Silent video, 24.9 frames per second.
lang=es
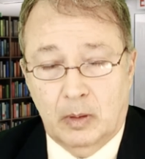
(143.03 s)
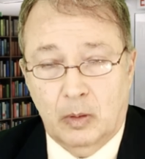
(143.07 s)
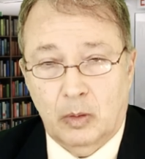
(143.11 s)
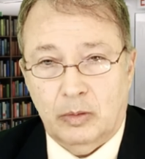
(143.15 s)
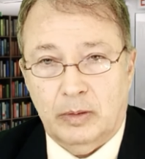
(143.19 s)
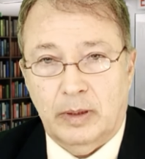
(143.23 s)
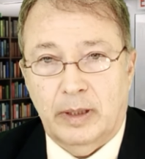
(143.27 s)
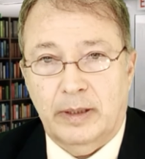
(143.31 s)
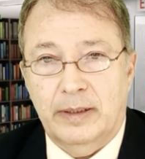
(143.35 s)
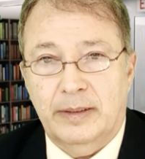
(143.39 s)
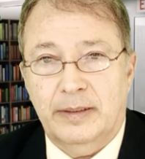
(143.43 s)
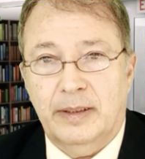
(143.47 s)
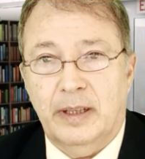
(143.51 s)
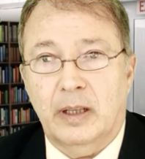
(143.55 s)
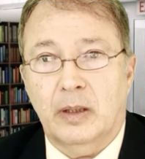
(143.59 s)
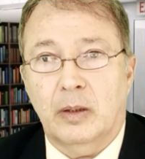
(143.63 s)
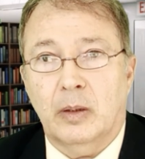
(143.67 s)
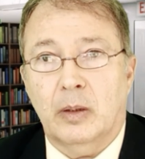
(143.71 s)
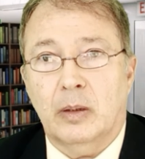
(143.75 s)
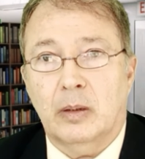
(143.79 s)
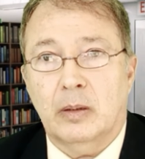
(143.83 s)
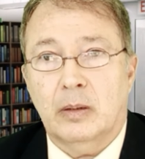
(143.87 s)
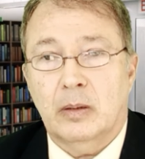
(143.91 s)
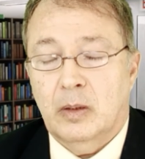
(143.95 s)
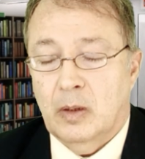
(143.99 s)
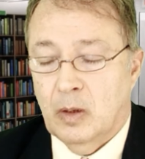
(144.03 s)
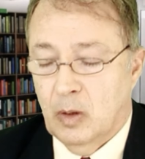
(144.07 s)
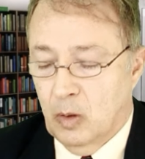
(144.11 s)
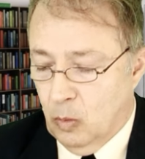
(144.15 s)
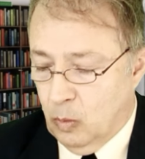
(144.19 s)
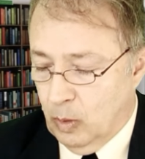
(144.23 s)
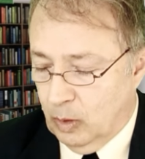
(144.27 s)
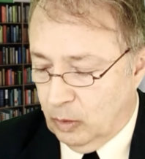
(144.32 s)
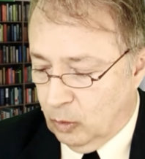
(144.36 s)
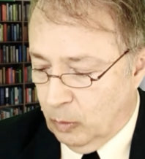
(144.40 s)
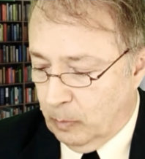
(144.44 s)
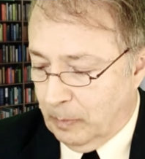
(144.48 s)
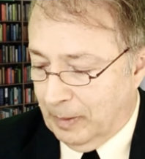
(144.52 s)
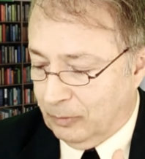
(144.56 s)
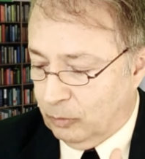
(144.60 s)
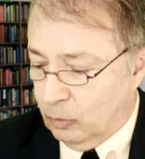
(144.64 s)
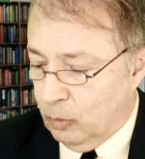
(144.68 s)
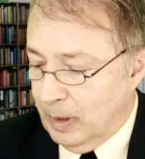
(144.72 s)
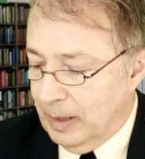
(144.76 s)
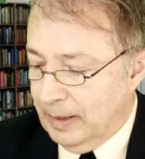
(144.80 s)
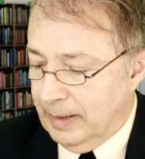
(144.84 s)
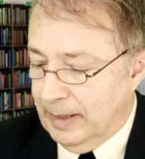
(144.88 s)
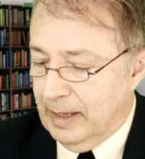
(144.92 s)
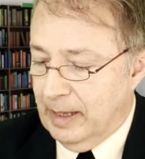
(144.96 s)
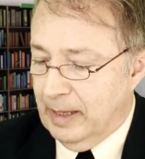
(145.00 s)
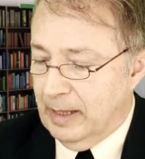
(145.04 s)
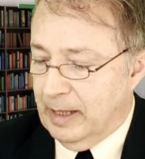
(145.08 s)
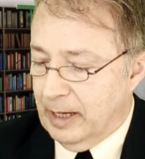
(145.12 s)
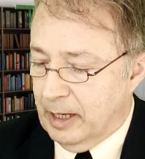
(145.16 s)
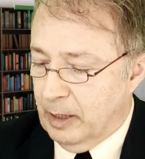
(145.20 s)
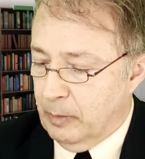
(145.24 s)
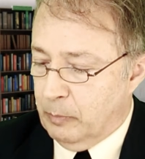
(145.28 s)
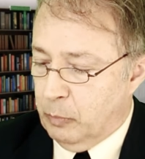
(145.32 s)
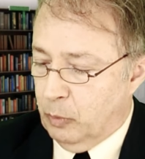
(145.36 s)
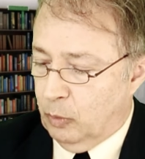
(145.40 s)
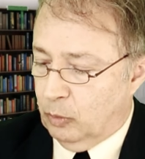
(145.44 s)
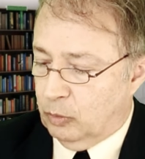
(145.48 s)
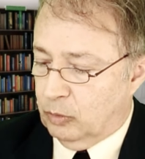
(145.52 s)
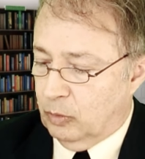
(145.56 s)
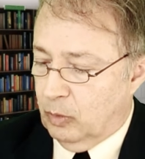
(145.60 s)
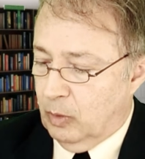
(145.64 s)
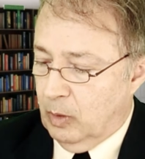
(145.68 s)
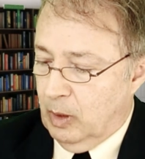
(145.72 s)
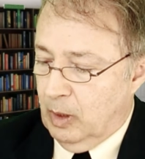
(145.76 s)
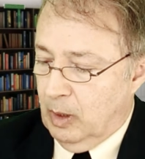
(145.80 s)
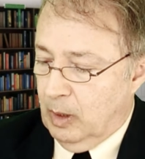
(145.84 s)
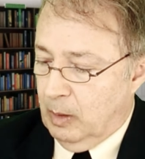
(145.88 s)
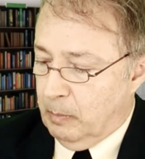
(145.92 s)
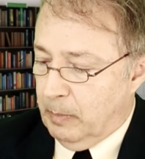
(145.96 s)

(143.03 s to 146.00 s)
lo está diciendo, cuando pasó el día de reposo,